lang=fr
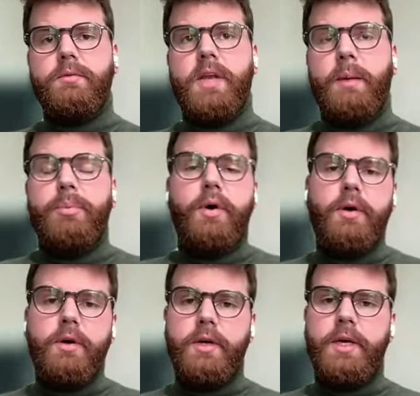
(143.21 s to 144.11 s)
la
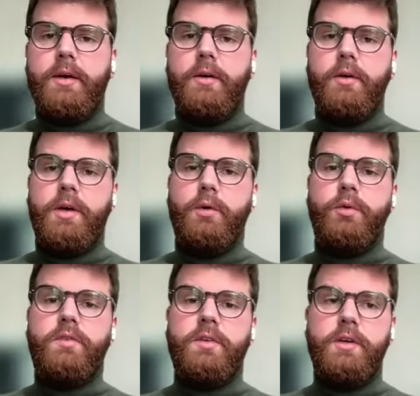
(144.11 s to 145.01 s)
peur et,
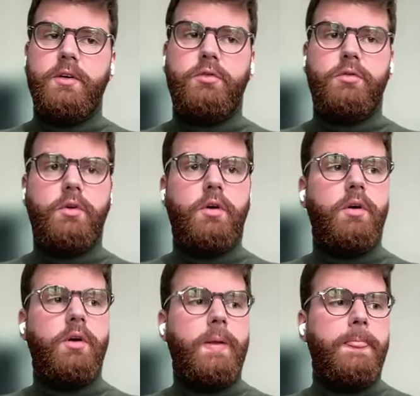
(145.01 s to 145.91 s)
aussi sur